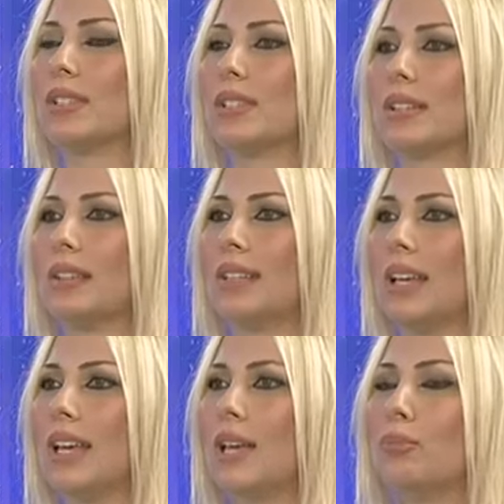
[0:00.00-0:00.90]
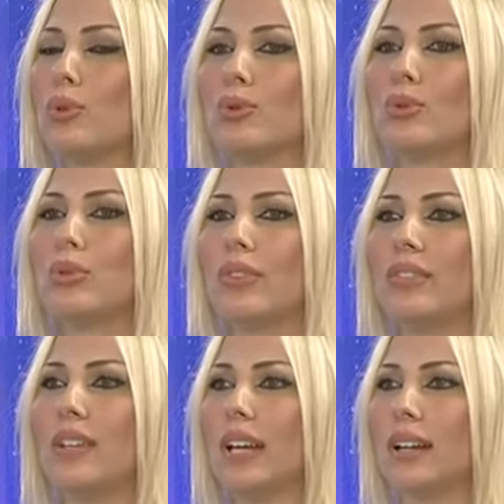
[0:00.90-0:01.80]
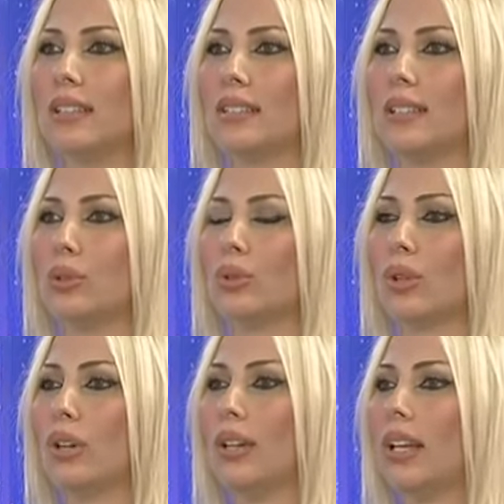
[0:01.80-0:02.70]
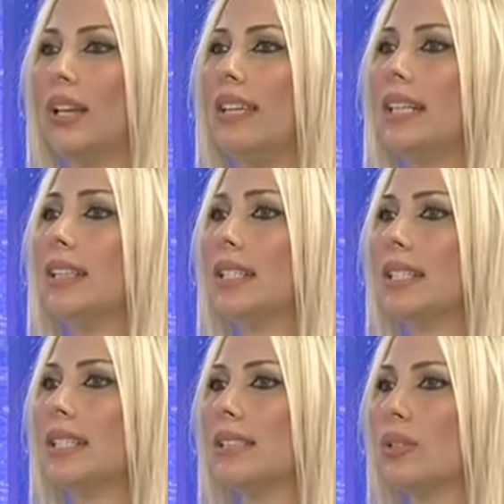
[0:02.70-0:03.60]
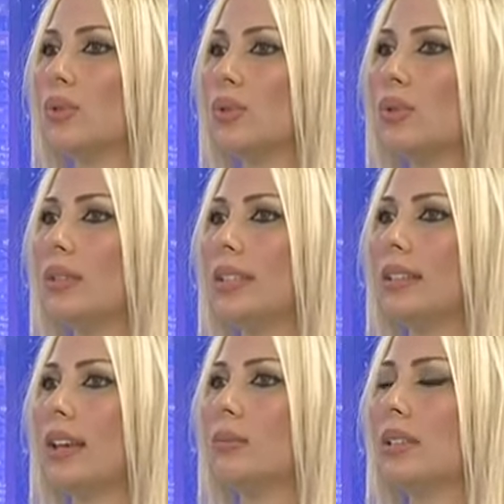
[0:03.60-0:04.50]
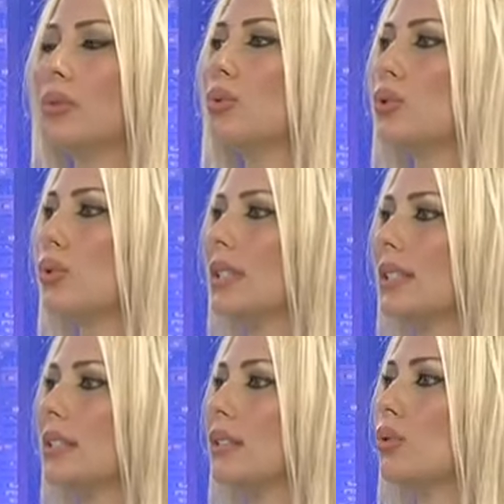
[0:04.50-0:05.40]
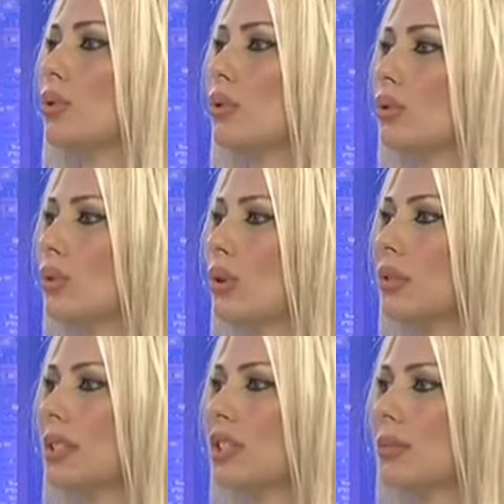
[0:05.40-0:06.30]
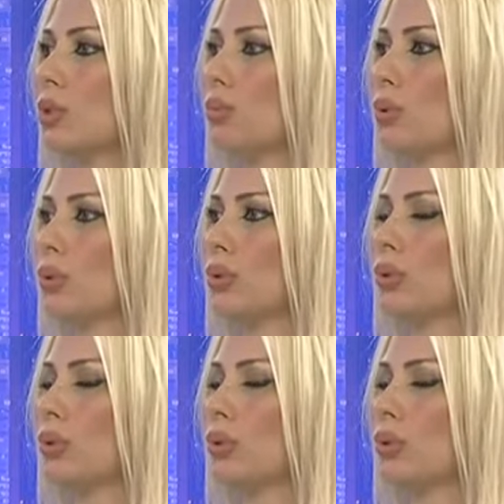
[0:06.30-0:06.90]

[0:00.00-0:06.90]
çıkan hep bozukluk ve felaketler oluyor. Ve ilk nesilde yüzde on iki iken bakın üçüncü nesilde yüzde otuz dörde çıkmış bozukluk